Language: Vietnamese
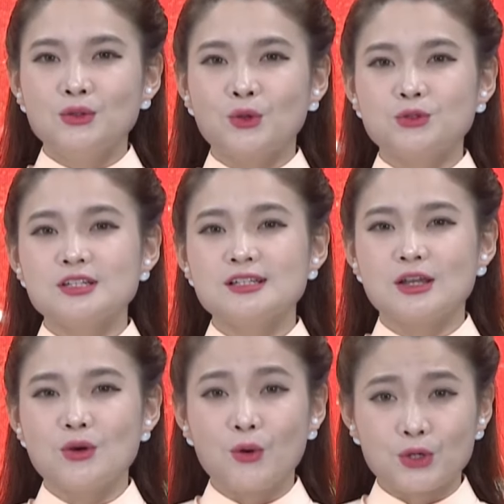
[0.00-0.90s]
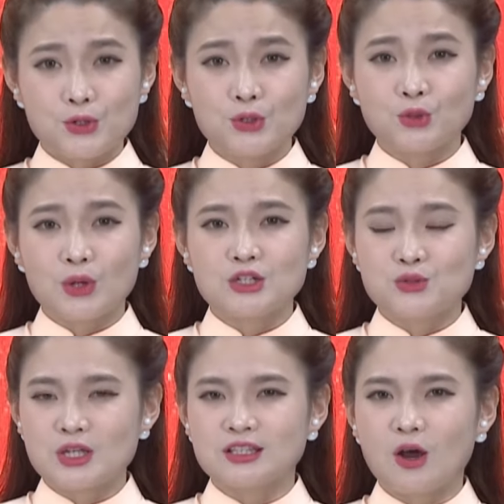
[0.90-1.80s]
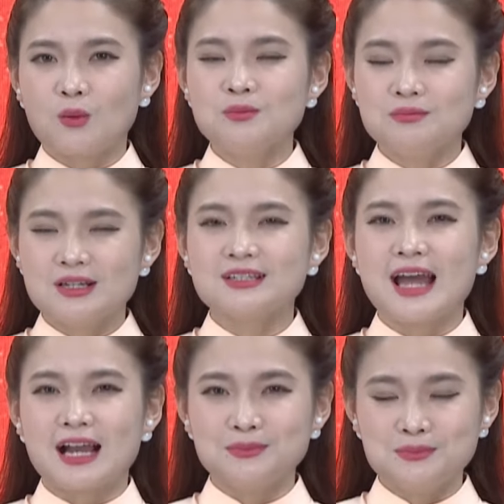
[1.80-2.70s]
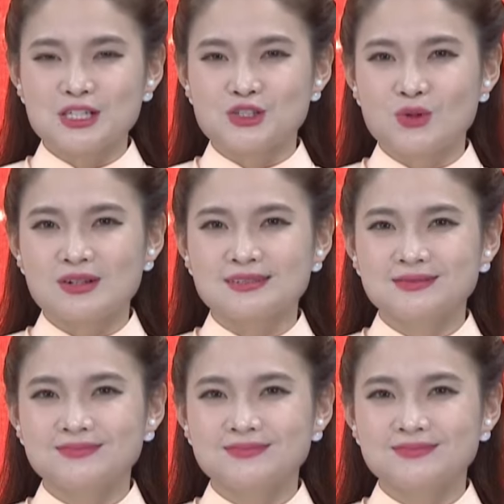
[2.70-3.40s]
tổ chức lễ hội đua thuyền truyền thống mừng Đảng, mừng xuân.